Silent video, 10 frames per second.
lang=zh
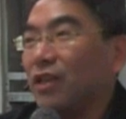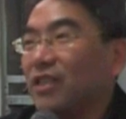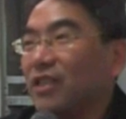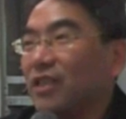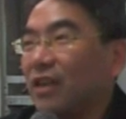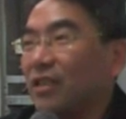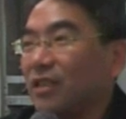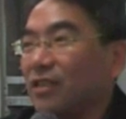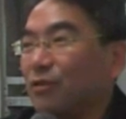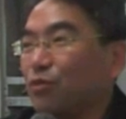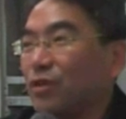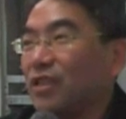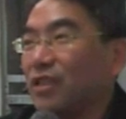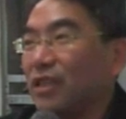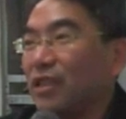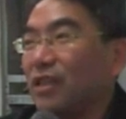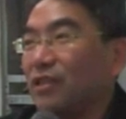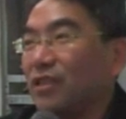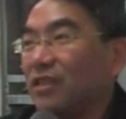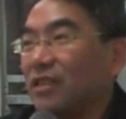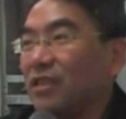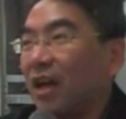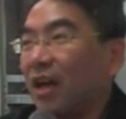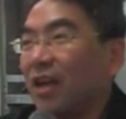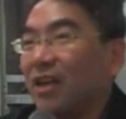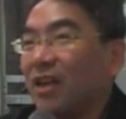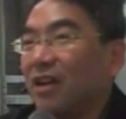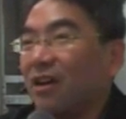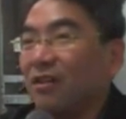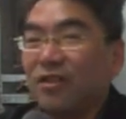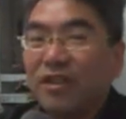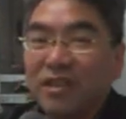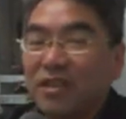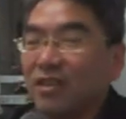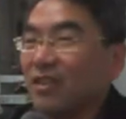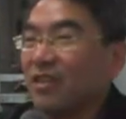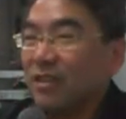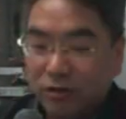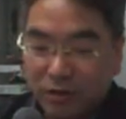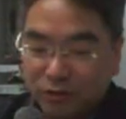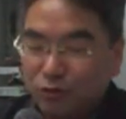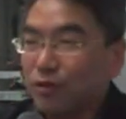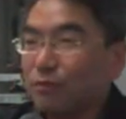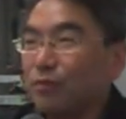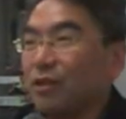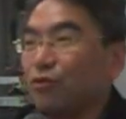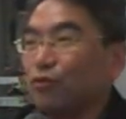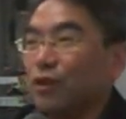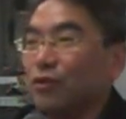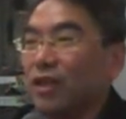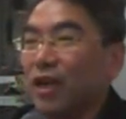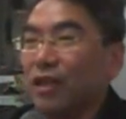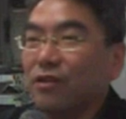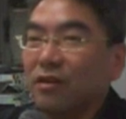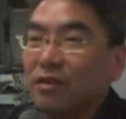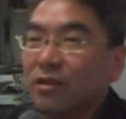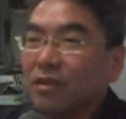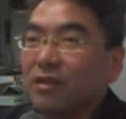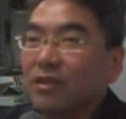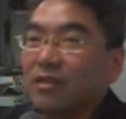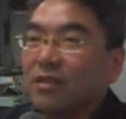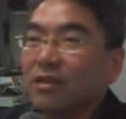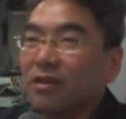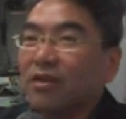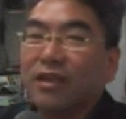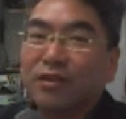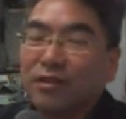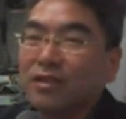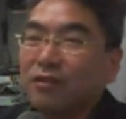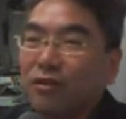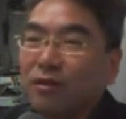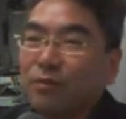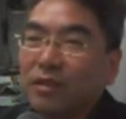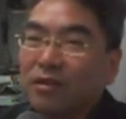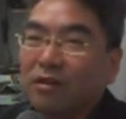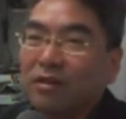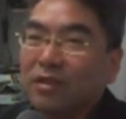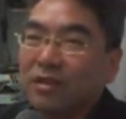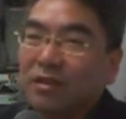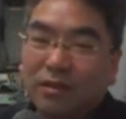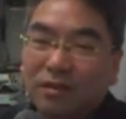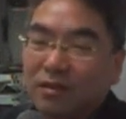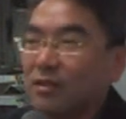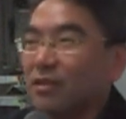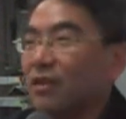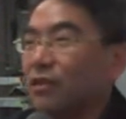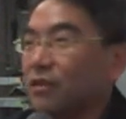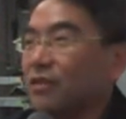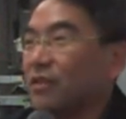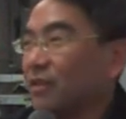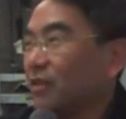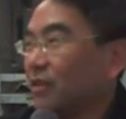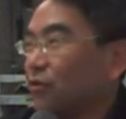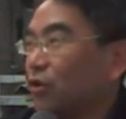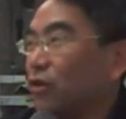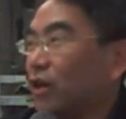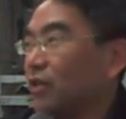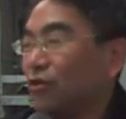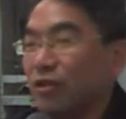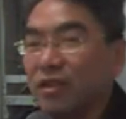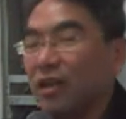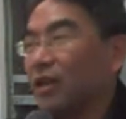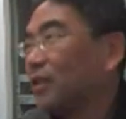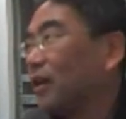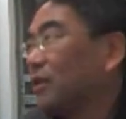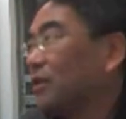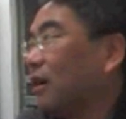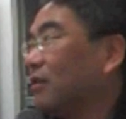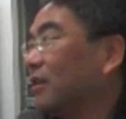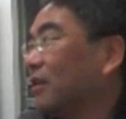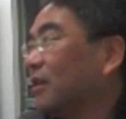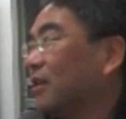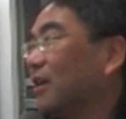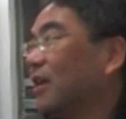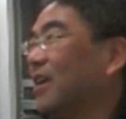弄个环境，还真的不是简单的事情呐。好，所以你要，所以很多人买书回去看哦，要看到这个画面哦，可能最后还是选择来上课好了。